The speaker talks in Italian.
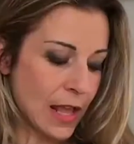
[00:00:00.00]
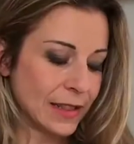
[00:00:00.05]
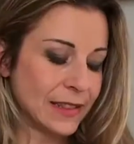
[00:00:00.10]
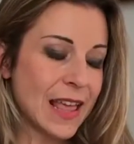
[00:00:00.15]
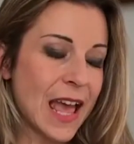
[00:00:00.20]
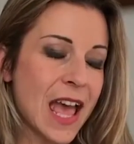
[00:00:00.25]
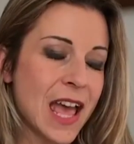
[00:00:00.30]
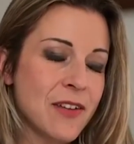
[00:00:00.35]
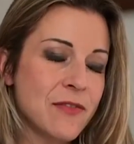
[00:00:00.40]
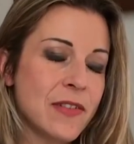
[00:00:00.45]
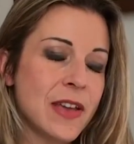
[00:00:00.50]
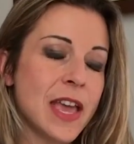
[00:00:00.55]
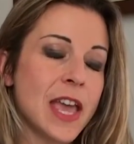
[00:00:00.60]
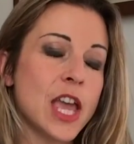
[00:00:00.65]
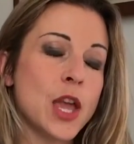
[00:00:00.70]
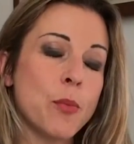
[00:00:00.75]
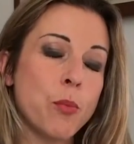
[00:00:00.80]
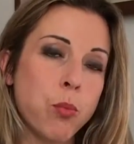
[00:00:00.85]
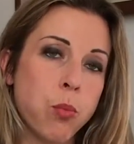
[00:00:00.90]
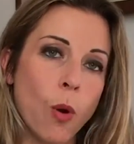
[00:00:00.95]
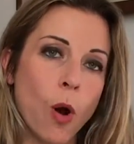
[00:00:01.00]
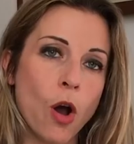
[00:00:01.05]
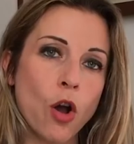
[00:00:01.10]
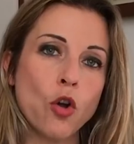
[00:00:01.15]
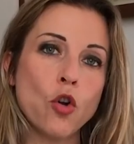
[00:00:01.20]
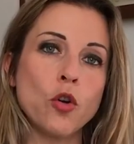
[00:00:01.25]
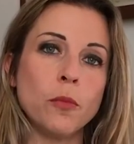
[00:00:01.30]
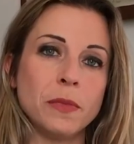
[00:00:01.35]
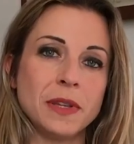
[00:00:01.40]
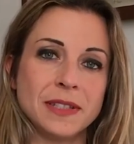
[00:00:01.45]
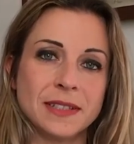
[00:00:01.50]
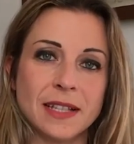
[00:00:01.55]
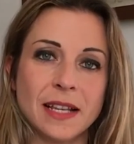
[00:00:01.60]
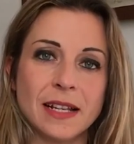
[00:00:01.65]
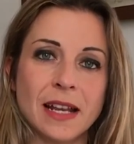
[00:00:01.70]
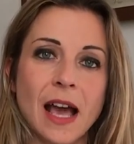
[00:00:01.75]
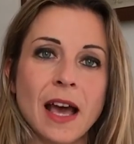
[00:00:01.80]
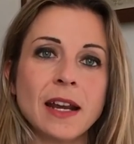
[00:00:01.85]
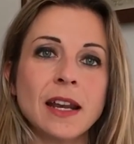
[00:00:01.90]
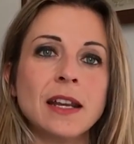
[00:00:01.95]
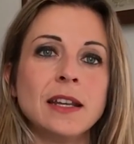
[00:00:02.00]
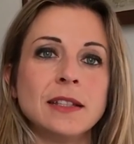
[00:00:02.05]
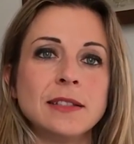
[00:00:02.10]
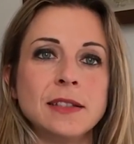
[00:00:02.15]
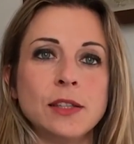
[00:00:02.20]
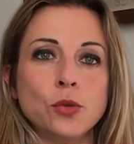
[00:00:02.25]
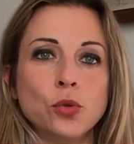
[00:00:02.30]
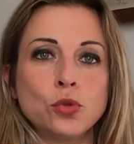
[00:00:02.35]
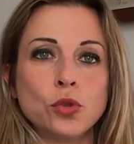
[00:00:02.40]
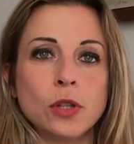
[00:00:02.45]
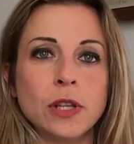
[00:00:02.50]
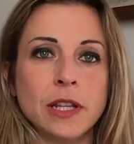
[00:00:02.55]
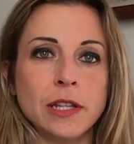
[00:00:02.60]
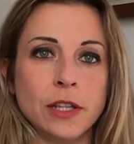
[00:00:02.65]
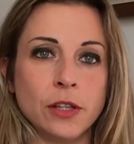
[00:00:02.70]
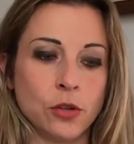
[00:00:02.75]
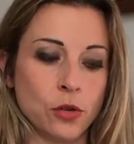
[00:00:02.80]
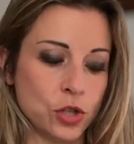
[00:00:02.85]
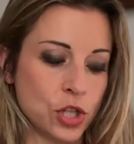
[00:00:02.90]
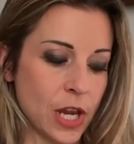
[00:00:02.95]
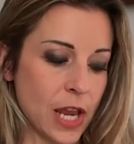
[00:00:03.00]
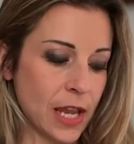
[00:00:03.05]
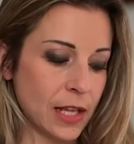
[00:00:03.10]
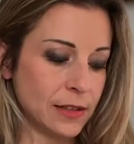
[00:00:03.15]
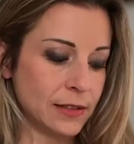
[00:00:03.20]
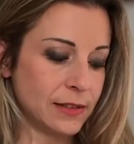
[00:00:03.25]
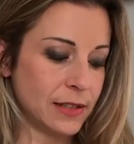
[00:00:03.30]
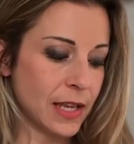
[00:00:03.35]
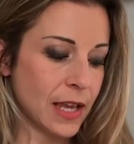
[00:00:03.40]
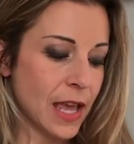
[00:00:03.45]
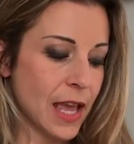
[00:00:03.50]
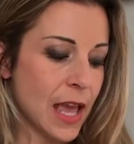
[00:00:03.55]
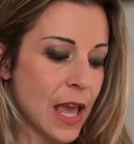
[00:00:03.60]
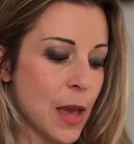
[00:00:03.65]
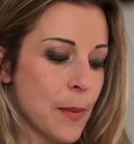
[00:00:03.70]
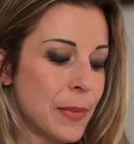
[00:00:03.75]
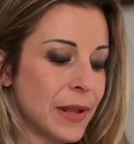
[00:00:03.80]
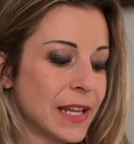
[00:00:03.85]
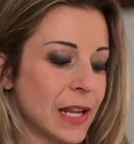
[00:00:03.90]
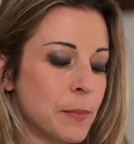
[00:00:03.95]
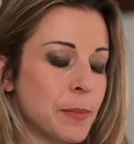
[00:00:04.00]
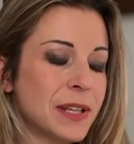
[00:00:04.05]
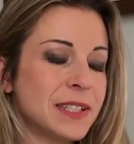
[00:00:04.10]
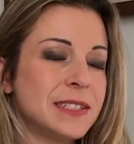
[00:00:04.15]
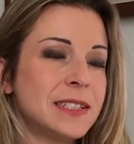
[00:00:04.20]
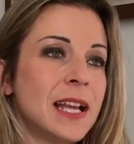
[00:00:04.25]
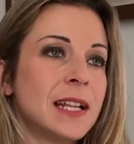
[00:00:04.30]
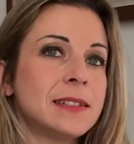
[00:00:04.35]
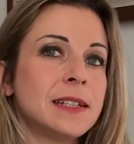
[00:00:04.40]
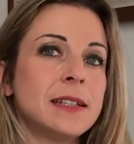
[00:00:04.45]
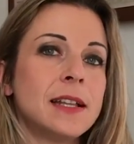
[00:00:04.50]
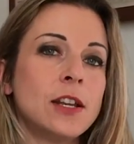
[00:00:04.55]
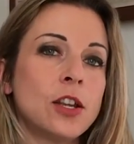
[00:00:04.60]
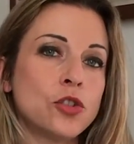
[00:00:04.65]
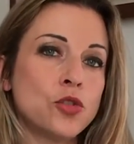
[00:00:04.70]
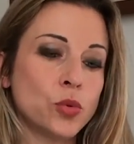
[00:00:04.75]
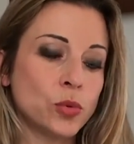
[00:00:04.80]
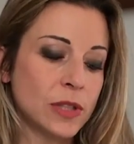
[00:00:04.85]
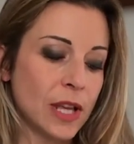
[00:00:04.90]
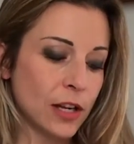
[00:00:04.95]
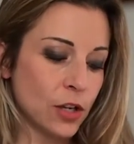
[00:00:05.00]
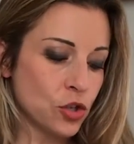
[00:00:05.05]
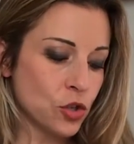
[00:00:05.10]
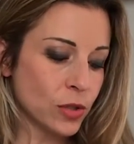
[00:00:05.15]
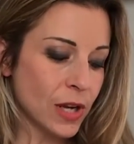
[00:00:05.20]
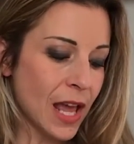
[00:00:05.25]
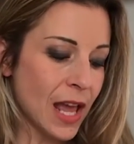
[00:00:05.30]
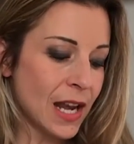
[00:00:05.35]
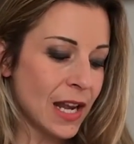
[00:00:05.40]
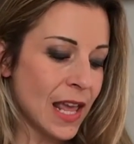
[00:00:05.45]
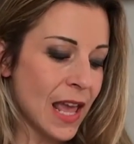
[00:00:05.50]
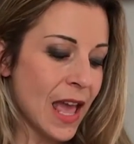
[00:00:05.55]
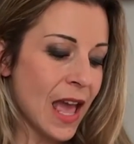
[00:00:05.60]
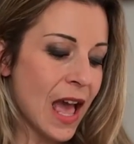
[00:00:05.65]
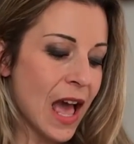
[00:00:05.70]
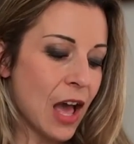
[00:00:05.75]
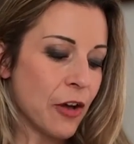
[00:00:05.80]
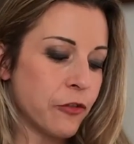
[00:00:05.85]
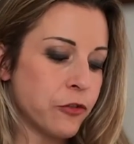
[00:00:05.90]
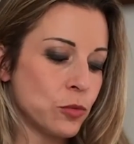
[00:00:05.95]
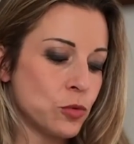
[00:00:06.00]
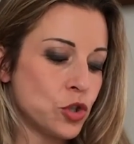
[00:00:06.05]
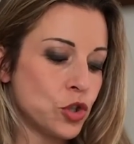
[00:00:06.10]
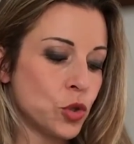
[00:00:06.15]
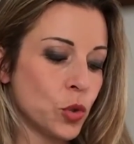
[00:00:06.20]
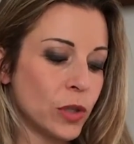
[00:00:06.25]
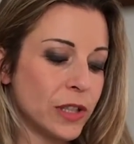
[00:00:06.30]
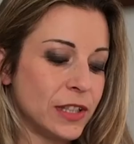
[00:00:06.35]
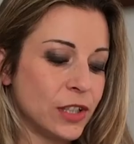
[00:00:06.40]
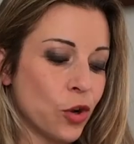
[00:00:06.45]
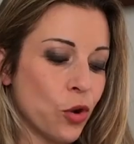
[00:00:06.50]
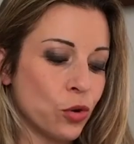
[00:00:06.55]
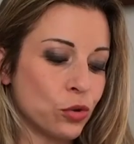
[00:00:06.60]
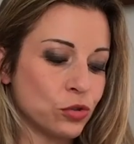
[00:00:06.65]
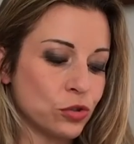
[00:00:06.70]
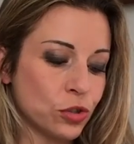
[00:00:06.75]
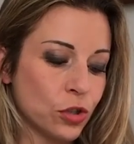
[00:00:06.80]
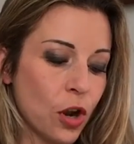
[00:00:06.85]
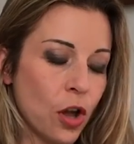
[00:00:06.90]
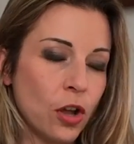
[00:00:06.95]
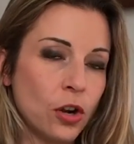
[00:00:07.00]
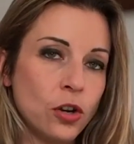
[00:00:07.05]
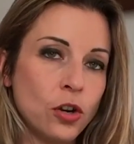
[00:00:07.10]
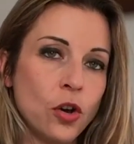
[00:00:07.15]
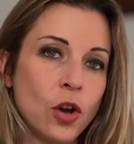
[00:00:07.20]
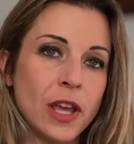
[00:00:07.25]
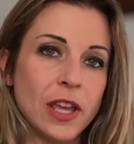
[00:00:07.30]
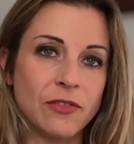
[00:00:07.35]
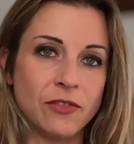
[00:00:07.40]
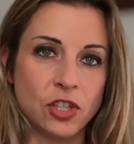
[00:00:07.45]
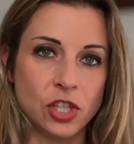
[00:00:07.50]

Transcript: Deve e può commissariare l'Istituto degli Innocenti, perché il Presidente della Giunta regionale ha funzioni di controllo e